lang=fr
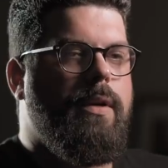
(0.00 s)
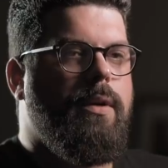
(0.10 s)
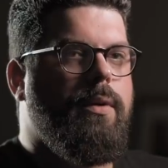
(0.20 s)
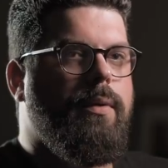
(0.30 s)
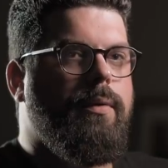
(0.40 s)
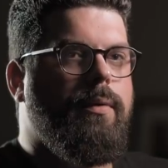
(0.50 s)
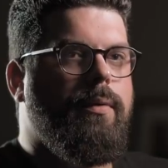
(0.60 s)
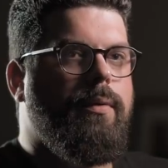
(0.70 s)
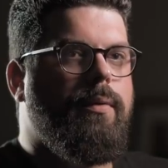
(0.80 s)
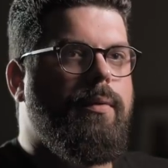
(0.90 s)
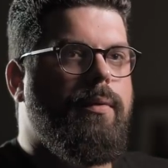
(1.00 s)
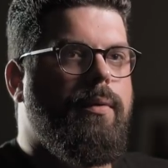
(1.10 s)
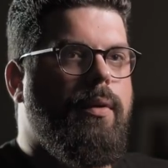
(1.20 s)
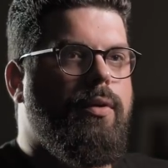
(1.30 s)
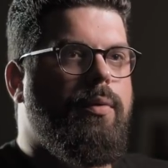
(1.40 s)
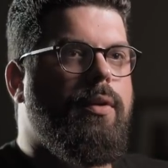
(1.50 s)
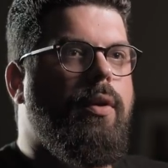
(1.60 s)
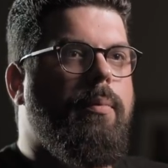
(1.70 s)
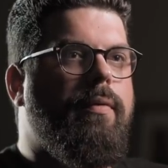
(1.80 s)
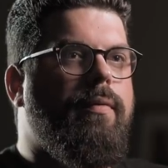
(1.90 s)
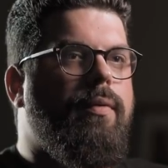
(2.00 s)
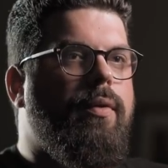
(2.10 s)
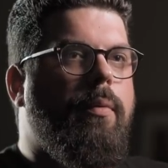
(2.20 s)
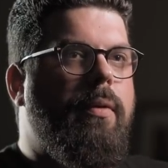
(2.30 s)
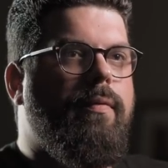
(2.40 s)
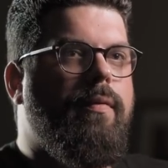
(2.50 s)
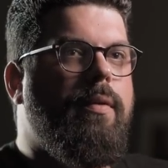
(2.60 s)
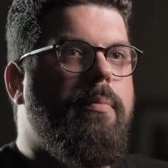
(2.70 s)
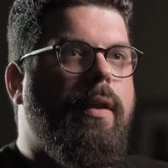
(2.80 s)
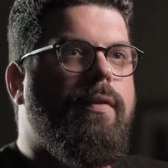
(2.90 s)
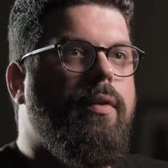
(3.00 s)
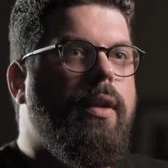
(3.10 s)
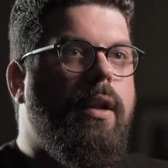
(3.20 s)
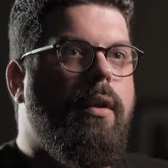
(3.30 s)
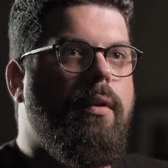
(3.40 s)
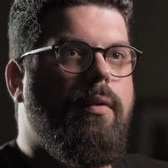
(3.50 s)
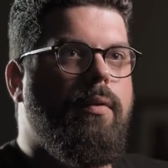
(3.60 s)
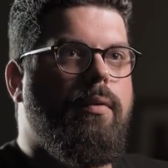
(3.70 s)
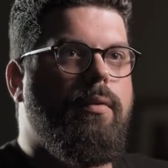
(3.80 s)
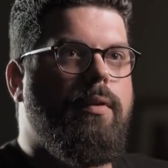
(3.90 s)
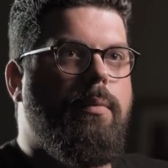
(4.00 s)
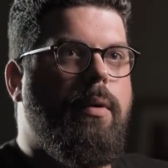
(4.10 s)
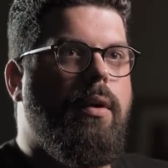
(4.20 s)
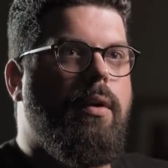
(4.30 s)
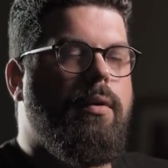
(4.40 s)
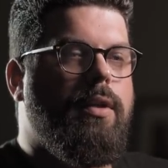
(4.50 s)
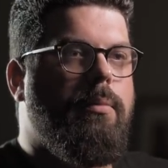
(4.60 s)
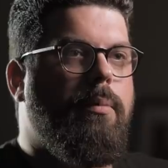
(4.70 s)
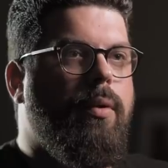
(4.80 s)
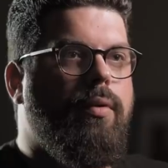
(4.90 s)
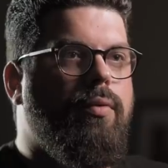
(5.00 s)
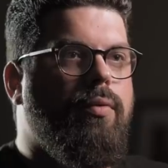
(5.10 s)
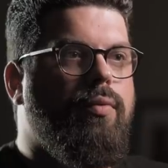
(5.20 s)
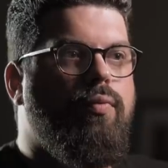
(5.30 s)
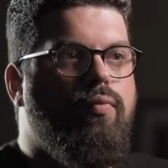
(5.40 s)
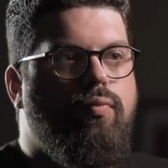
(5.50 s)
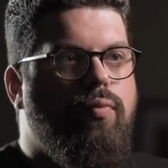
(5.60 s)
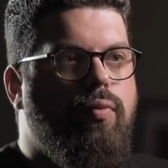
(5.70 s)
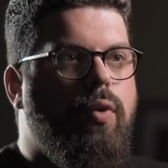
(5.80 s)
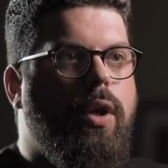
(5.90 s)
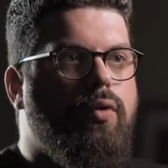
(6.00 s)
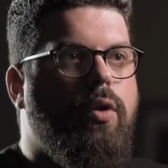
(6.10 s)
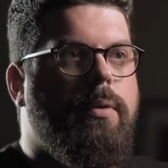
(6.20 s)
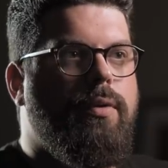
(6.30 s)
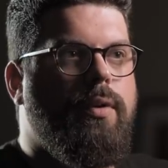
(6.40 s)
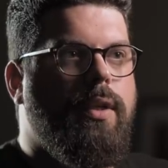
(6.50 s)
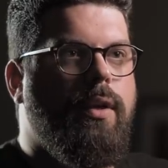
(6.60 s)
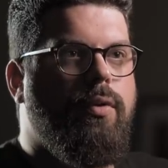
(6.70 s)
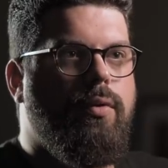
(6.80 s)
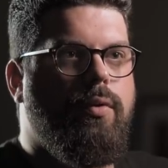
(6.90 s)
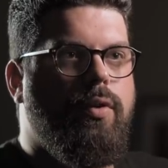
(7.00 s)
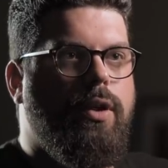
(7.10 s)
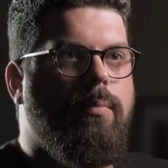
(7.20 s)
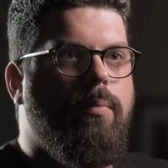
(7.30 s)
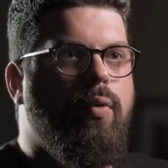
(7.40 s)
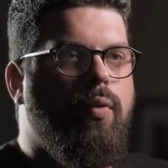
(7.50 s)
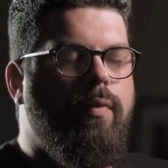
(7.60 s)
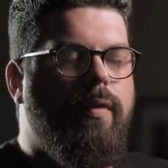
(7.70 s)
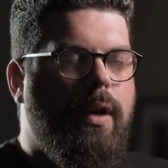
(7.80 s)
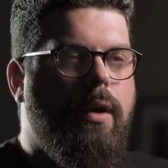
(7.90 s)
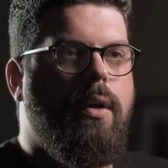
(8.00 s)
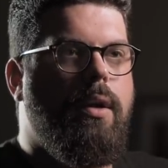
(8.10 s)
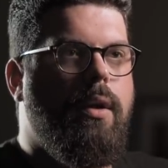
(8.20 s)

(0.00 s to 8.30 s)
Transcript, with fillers: Euh, ensuite, dans ma, dans ma vie personnelle, euh, ça m'apporte de, la joie parce que c'est quelque chose que j'aime beaucoup faire.